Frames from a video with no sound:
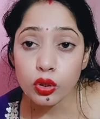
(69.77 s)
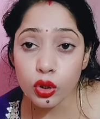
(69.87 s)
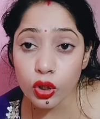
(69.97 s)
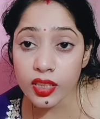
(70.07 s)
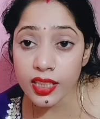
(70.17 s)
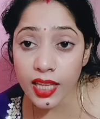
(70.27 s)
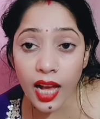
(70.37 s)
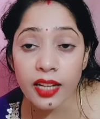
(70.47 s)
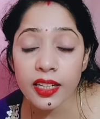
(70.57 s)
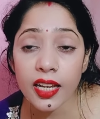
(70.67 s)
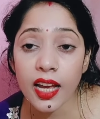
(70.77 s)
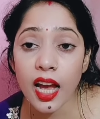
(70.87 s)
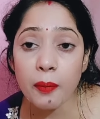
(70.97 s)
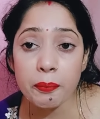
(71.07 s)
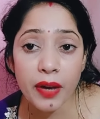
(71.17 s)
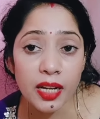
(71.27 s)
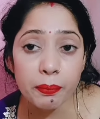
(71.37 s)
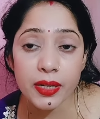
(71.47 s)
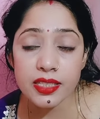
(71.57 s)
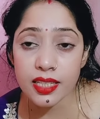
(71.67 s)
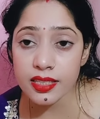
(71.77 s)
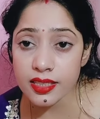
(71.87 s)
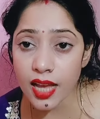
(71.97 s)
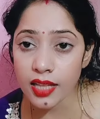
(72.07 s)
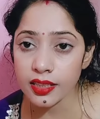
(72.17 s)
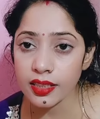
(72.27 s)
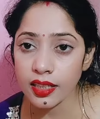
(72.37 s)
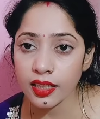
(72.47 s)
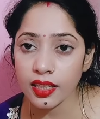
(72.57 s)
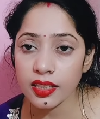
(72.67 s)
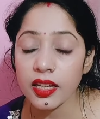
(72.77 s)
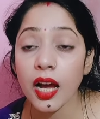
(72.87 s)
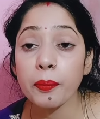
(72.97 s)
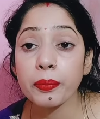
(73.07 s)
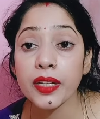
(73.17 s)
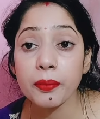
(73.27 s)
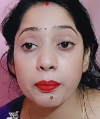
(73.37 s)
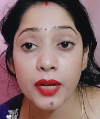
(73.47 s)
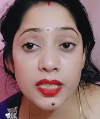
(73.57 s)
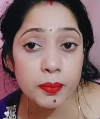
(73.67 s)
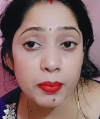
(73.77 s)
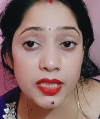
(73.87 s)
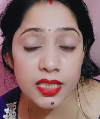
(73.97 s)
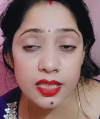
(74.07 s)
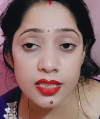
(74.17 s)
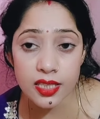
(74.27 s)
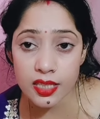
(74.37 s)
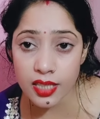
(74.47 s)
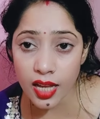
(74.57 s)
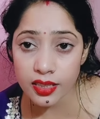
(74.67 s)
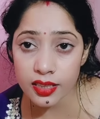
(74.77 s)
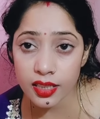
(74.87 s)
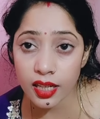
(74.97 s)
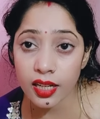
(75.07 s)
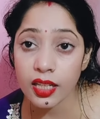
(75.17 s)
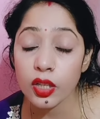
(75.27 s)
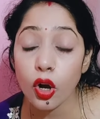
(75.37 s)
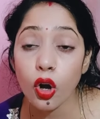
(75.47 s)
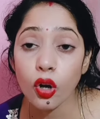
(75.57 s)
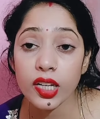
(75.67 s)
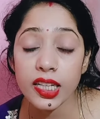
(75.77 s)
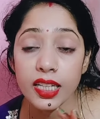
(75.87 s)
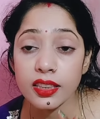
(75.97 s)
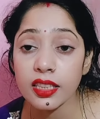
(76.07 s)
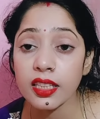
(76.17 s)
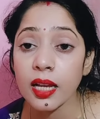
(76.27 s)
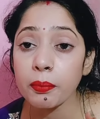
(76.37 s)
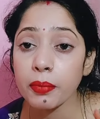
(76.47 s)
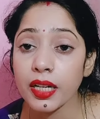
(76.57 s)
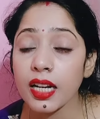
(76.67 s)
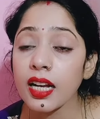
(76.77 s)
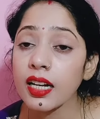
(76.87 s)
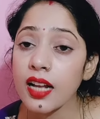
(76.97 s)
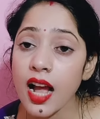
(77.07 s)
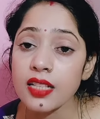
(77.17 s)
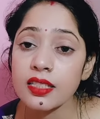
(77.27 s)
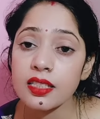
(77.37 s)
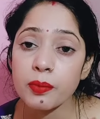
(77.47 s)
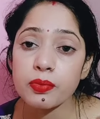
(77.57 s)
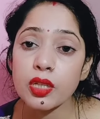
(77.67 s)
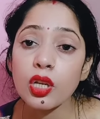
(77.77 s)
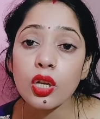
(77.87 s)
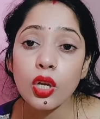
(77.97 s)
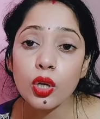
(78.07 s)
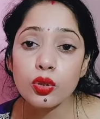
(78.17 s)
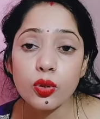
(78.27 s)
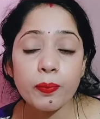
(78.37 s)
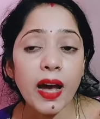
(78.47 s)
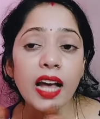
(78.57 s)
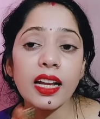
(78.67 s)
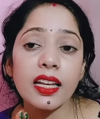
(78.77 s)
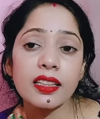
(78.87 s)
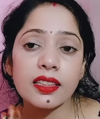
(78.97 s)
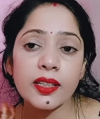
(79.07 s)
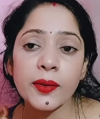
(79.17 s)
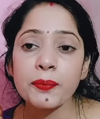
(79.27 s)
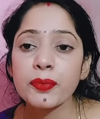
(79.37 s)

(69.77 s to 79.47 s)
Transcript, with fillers: तो क्या नेहा मन पसंद शादी कर रही अपनी पसंद से शादी कर रही और इतना बड़ा राज सबसे छुपा रही थी